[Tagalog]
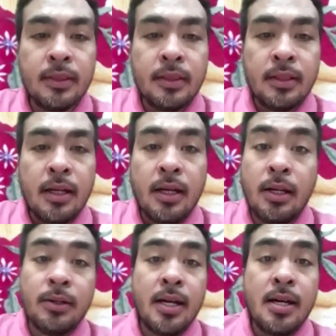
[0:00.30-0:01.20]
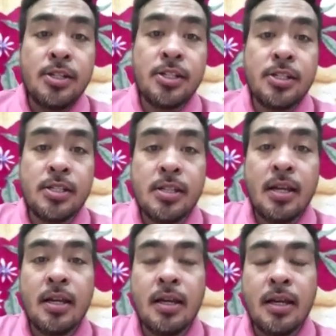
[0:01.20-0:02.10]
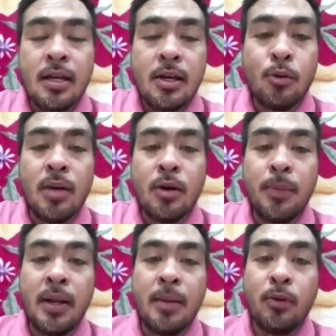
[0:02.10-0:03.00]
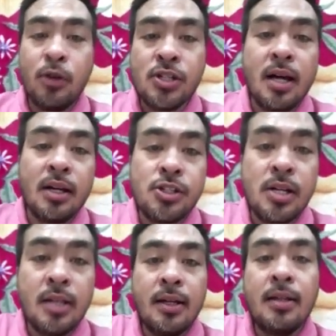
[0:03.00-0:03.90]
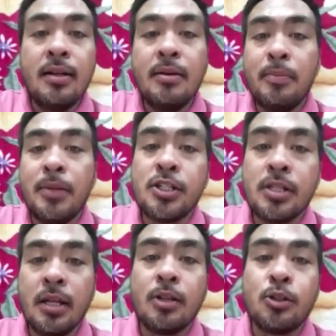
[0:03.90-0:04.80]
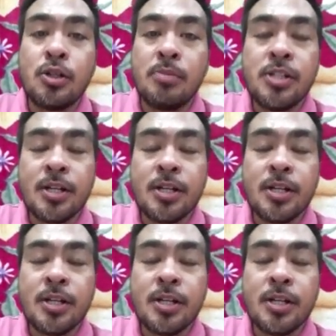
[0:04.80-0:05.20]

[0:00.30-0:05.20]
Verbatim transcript: Hello guys! Kung bago pa lang po kayo sa akin channel, please click to subscribe.